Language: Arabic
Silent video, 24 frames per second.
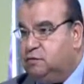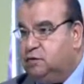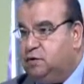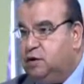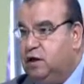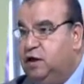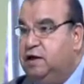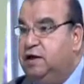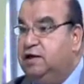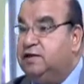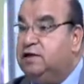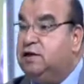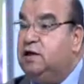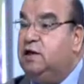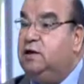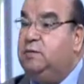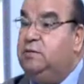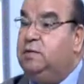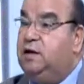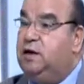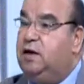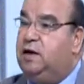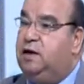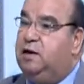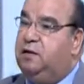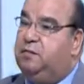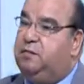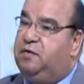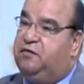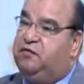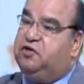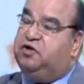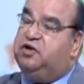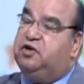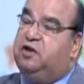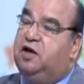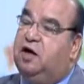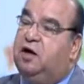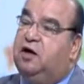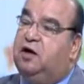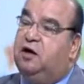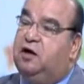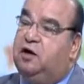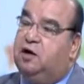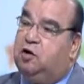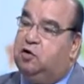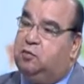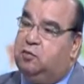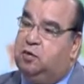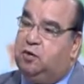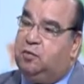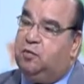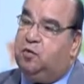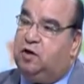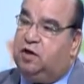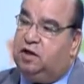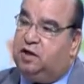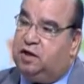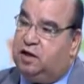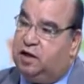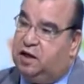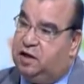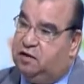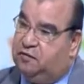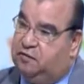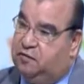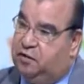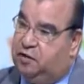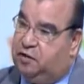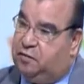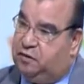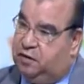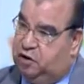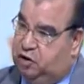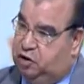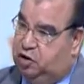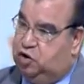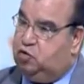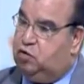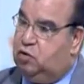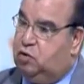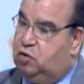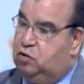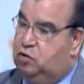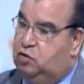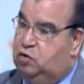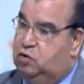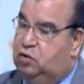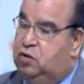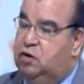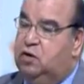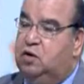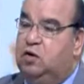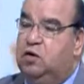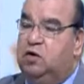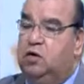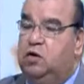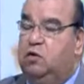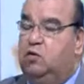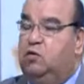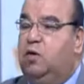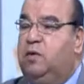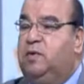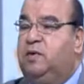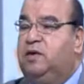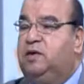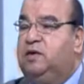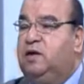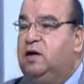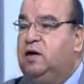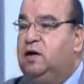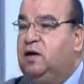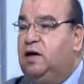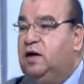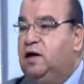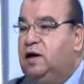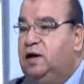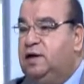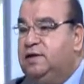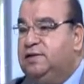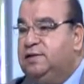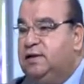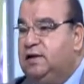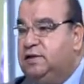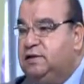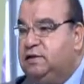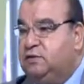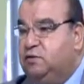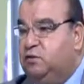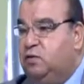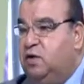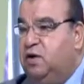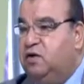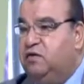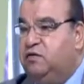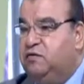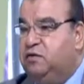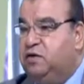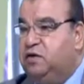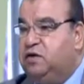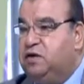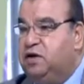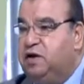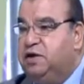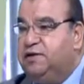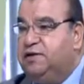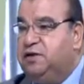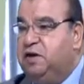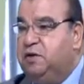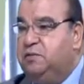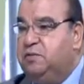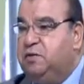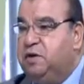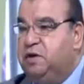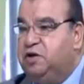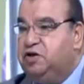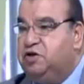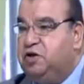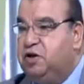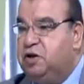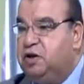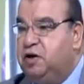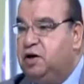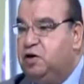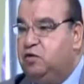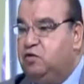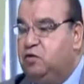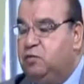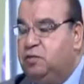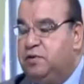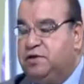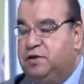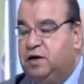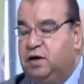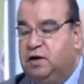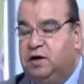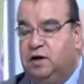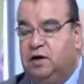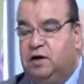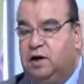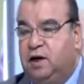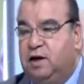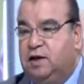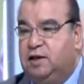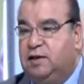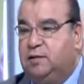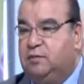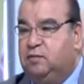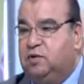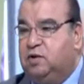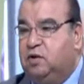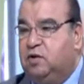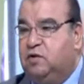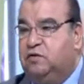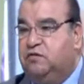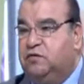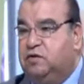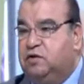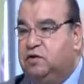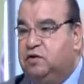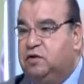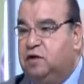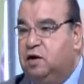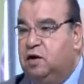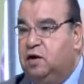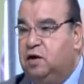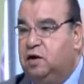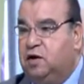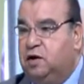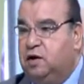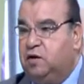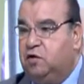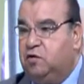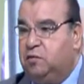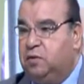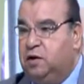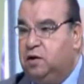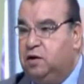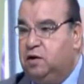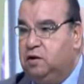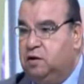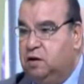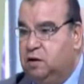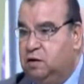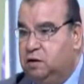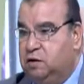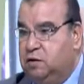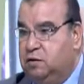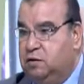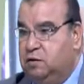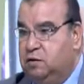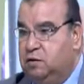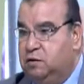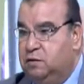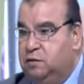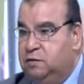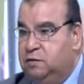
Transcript: يعني اظلام لان ما فيش طاقه كهربائيه مولده آه. كافيه وما عنديش وقود وبطاله على اساس وقف كثير من الشركات والمصانع لعدم توفر الطاقه الكهربائيه لادارتها.